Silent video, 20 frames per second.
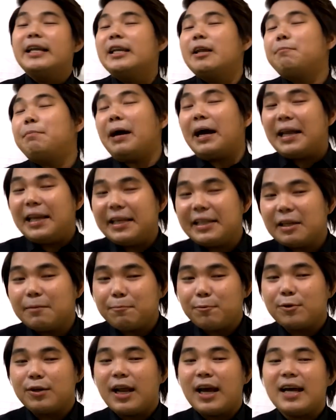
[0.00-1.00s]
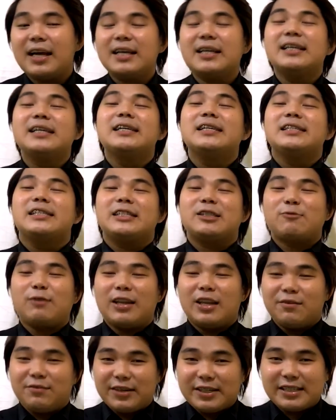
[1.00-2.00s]
napagaling na po ng si
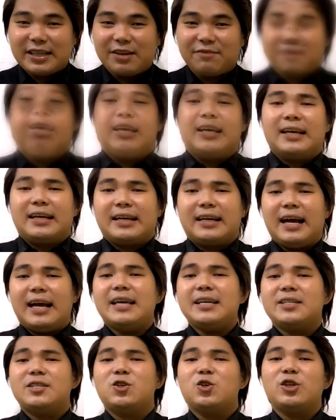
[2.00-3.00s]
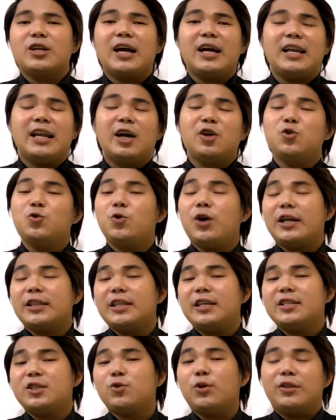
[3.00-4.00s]
24-7. Guys, yun nga lang, yung
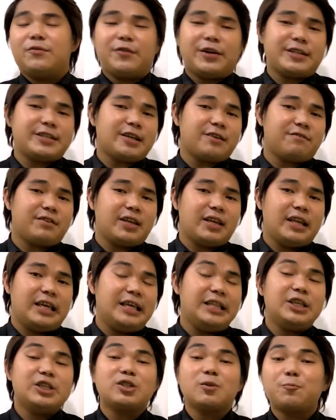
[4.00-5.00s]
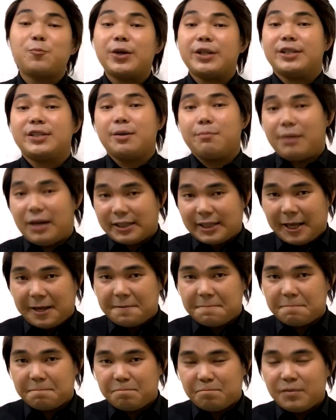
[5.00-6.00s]
ating si 24-7, hindi siya pwede sa bata.
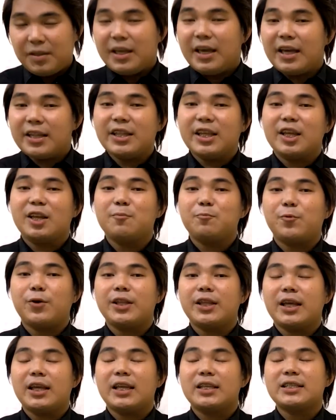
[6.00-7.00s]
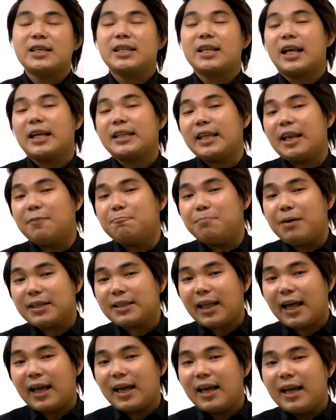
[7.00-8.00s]
Hindi rin pwede na sa nagadalang
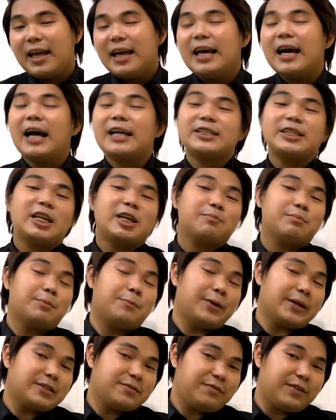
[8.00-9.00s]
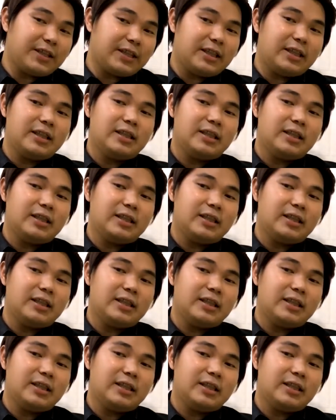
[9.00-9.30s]
bata at sa nagbe-breastfeed.